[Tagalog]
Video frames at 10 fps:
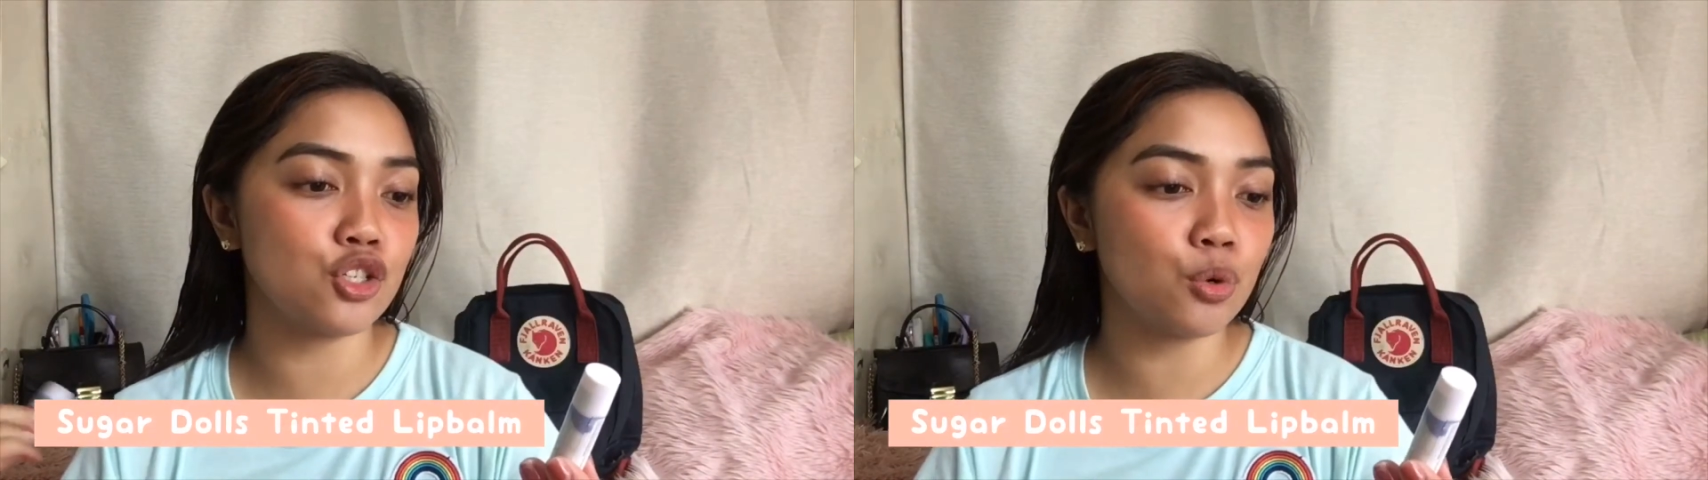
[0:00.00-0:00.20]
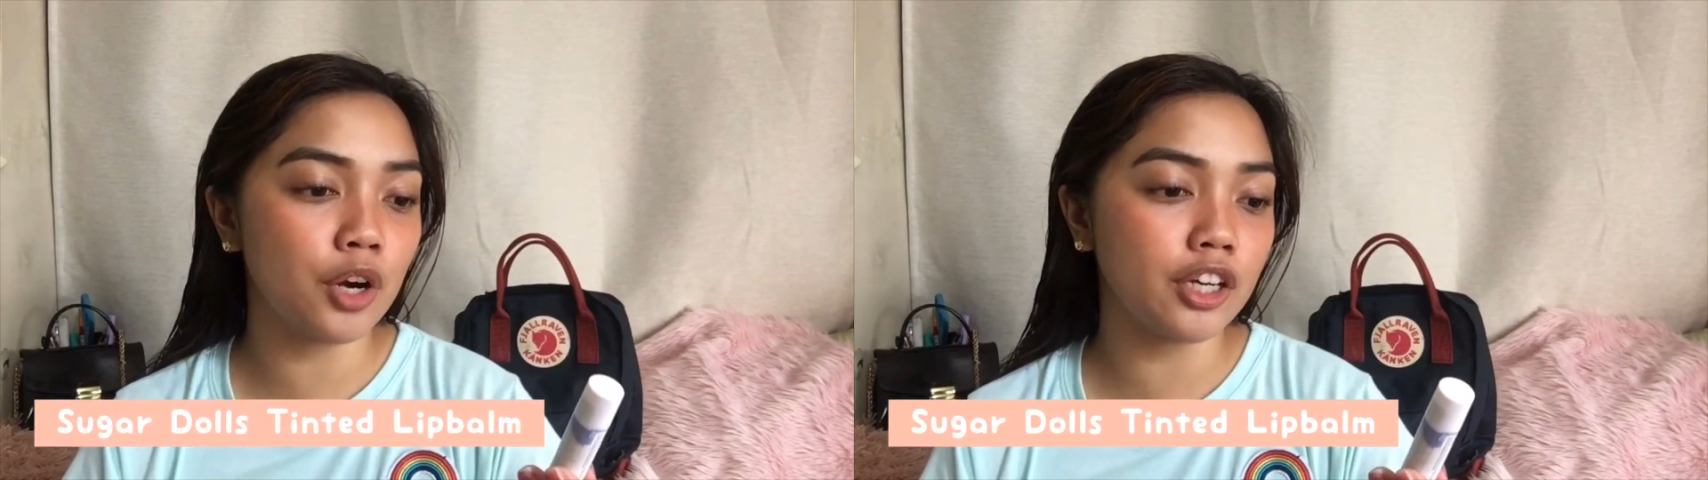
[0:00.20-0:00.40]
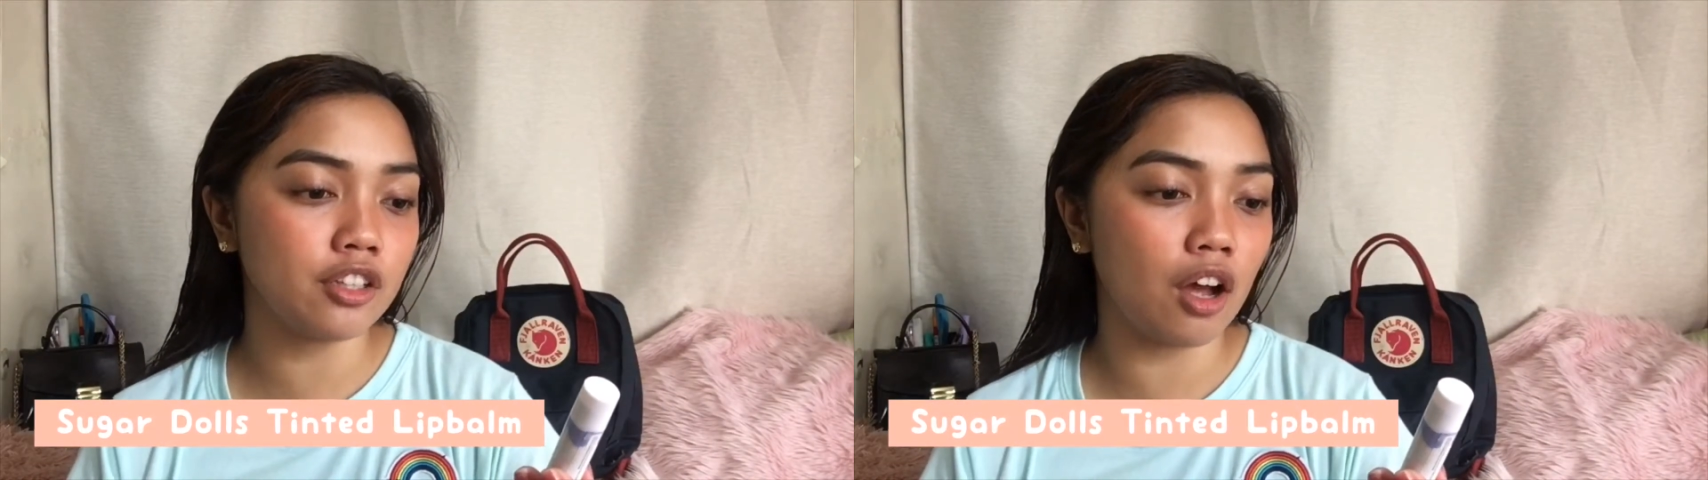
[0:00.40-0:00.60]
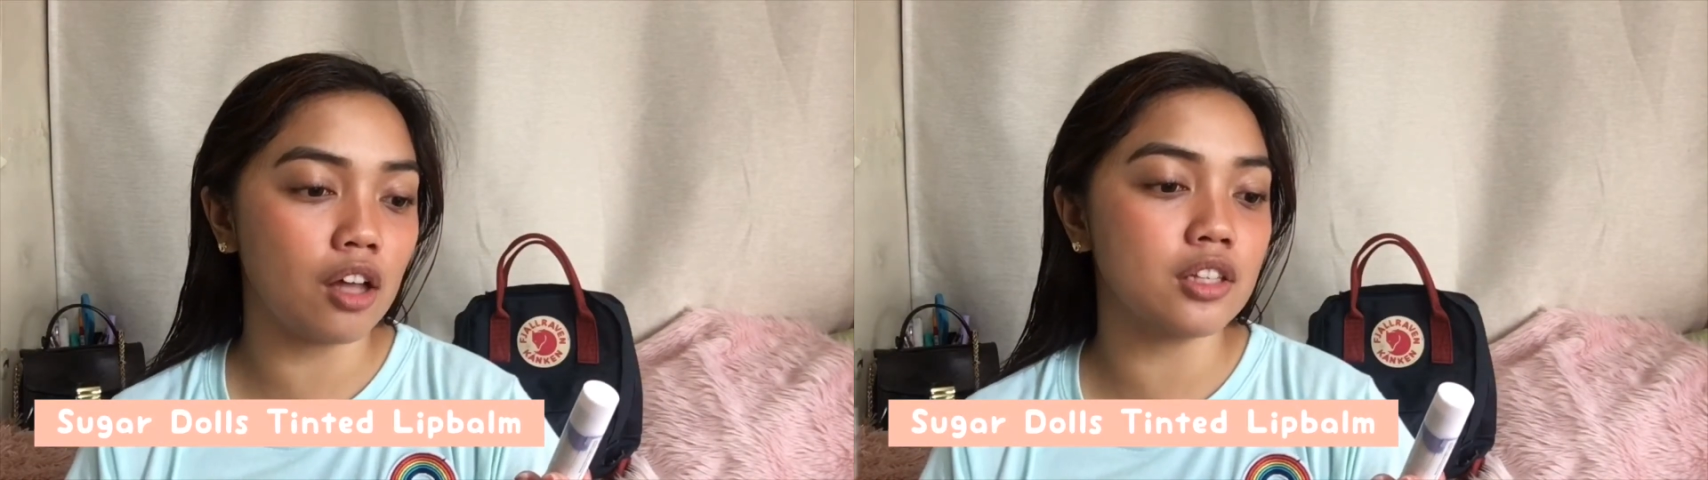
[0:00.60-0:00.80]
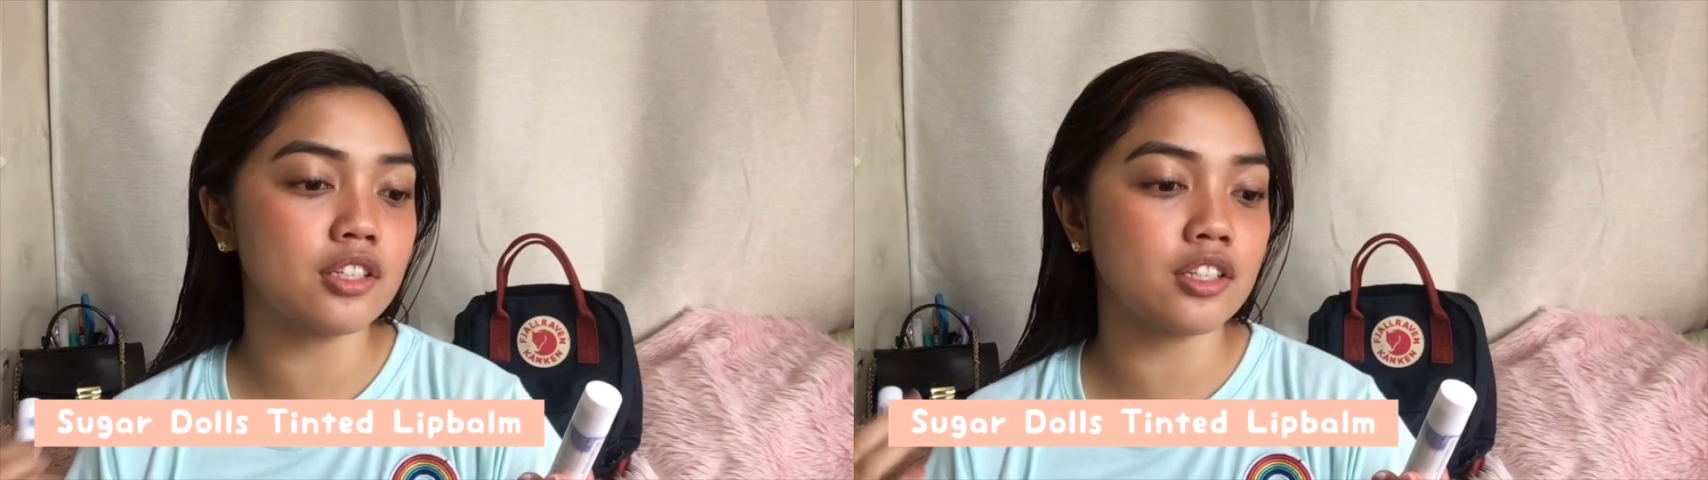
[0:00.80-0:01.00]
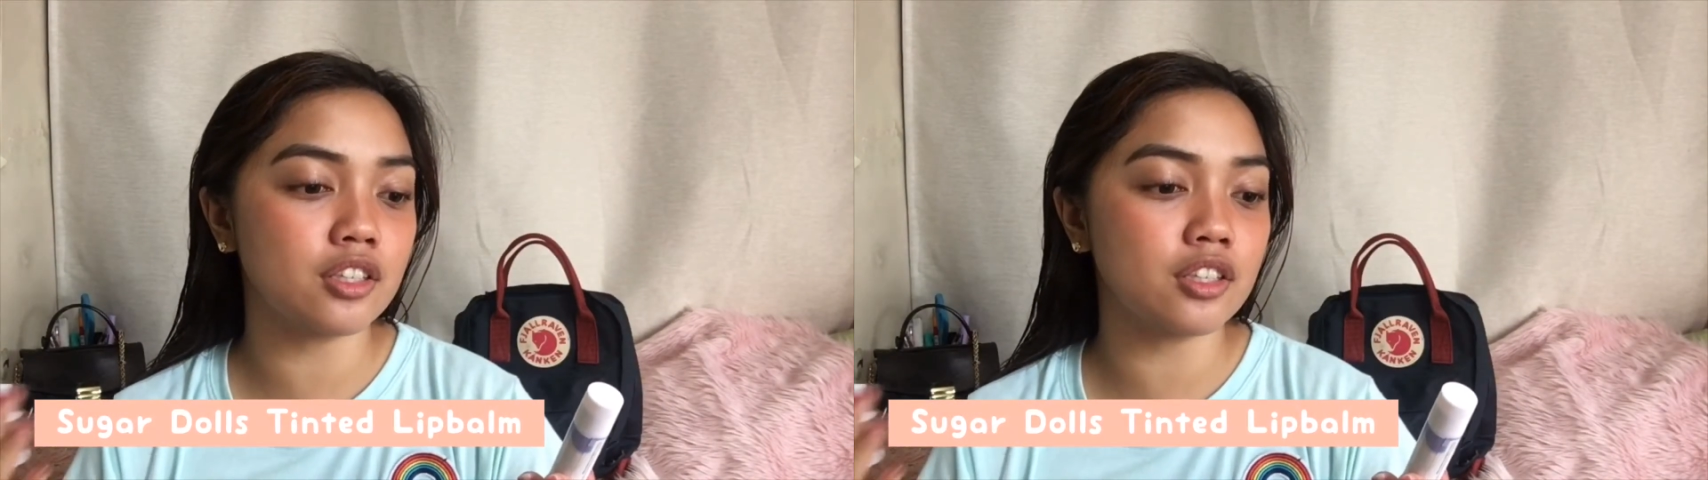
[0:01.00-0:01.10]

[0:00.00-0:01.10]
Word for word: Sugar Dolls